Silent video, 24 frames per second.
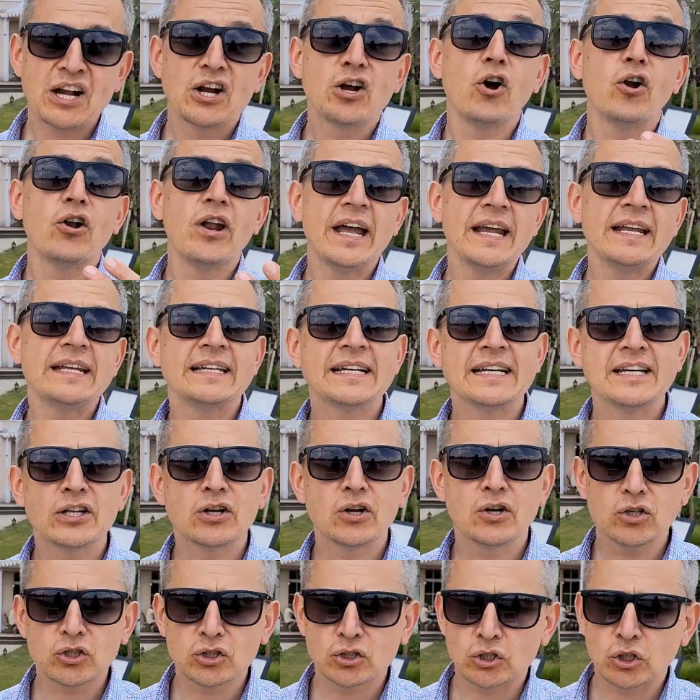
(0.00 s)
Kolejny
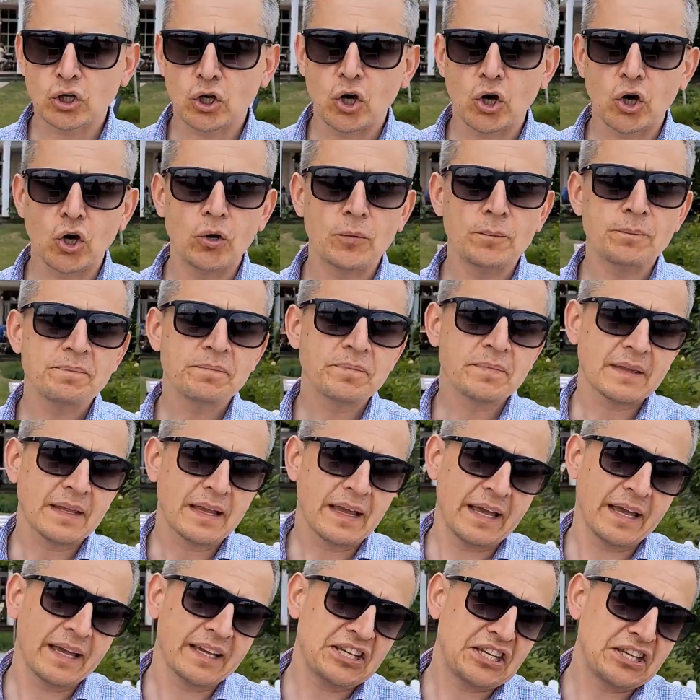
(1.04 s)
krok to
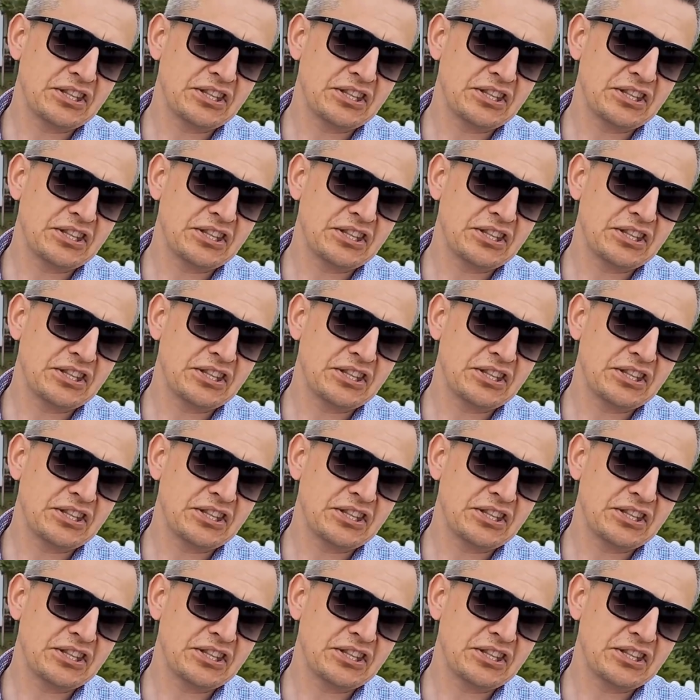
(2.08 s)
E,